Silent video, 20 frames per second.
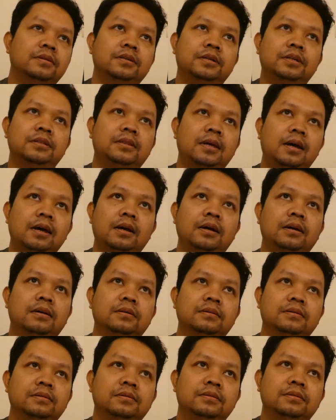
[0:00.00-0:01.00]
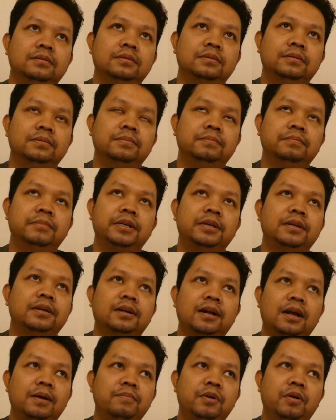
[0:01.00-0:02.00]
kita
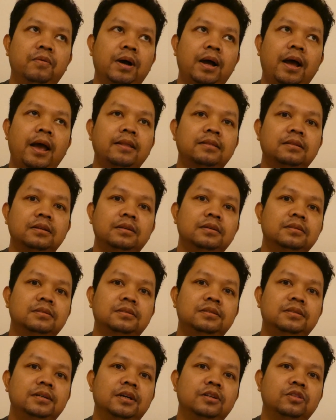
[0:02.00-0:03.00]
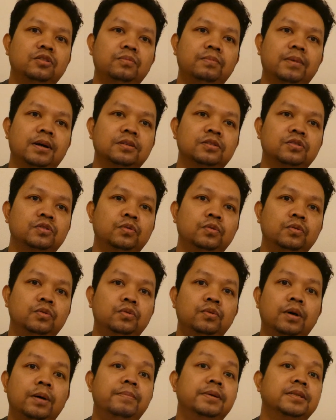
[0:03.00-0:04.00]
mengira bahwa at least dia itu masuk
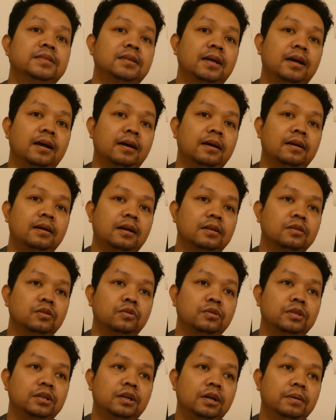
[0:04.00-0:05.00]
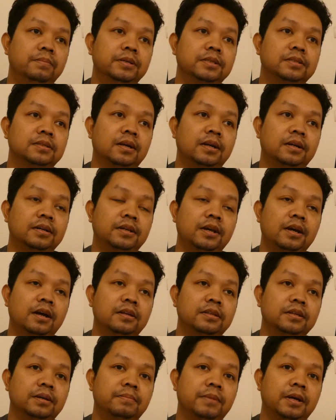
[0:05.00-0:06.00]
dua besar atau tiga besar dia
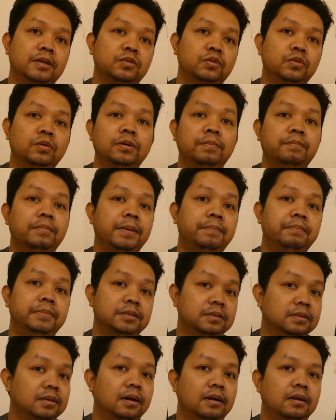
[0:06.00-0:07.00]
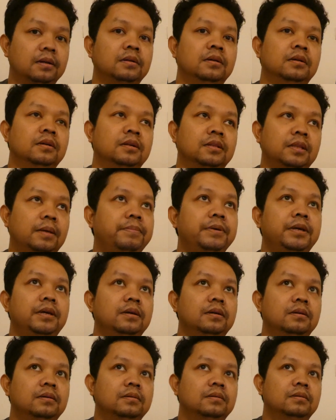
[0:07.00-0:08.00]
hanya masuk empat besar
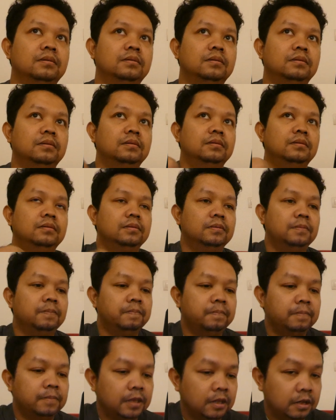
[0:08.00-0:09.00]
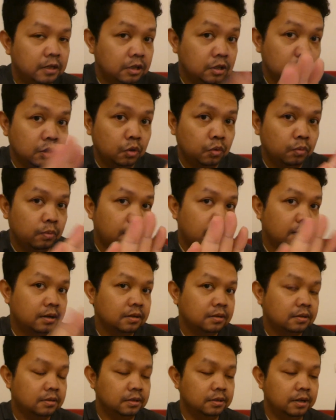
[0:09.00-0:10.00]
tapi ini di
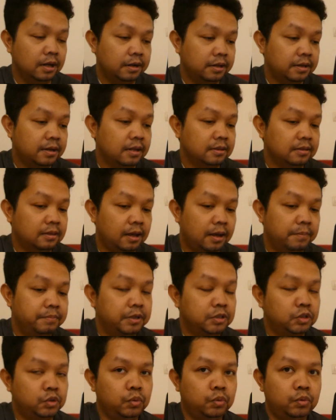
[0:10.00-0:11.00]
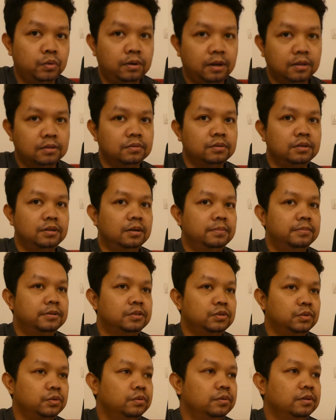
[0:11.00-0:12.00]
luar dari kata bersyukur atau tidak
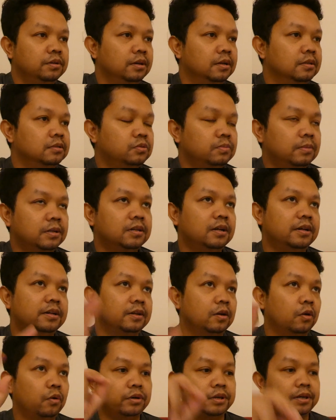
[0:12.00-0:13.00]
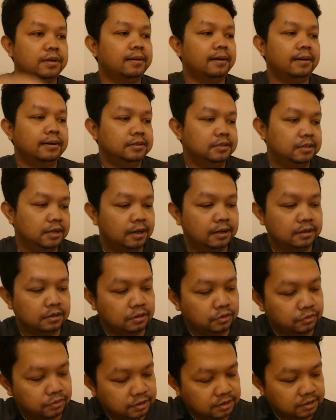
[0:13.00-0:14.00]
bersyukur ya cuman dari logika aja
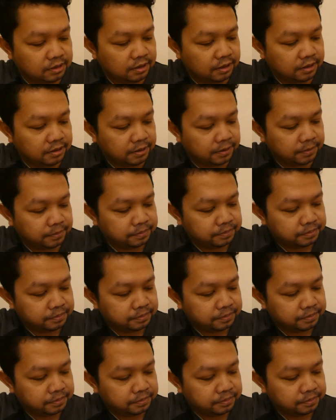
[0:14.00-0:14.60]
gitu istilahnya